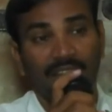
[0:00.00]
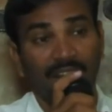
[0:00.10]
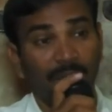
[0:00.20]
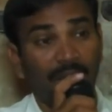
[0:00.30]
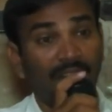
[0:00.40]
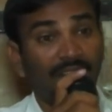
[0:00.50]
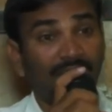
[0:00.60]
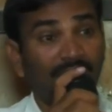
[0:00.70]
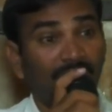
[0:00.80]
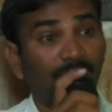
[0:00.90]
అలా
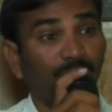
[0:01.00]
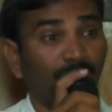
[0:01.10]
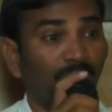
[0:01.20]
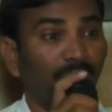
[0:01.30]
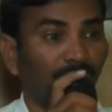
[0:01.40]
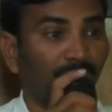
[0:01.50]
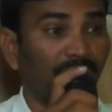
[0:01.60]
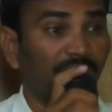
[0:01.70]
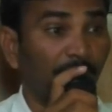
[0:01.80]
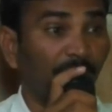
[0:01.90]
మాట్లాడకుండా ఉన్న
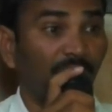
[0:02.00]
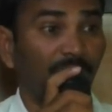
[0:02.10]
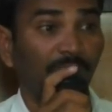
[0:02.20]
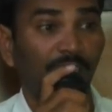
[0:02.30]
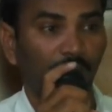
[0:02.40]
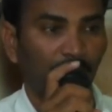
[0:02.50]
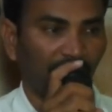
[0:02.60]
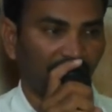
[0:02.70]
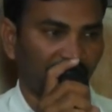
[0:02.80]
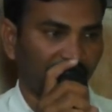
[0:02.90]
గురించి అపవాది మన ఇంట్లో
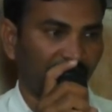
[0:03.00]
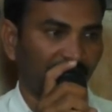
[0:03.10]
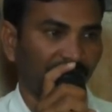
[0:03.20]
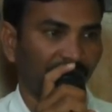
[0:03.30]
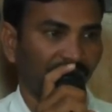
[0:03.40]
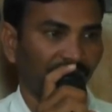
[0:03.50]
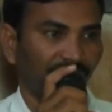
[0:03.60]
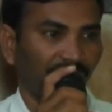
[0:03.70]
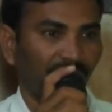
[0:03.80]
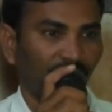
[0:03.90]
ప్రవేశించాడు
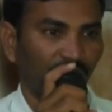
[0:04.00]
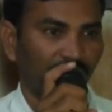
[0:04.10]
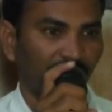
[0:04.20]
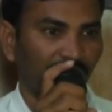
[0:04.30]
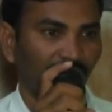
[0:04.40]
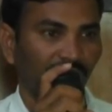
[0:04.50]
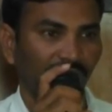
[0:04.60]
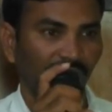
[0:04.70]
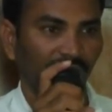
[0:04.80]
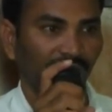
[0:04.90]
ఎవరు వచ్చారు
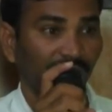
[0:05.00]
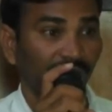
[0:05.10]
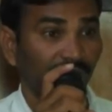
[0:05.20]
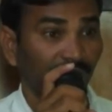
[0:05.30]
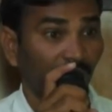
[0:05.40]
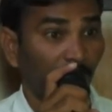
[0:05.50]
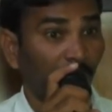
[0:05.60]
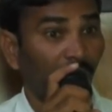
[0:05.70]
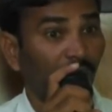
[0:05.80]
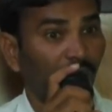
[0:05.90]
ఇంట్లోనికి
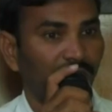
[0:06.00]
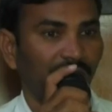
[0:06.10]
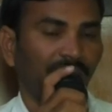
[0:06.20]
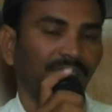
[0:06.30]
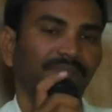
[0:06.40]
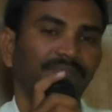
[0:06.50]
అపవాది వచ్చాడు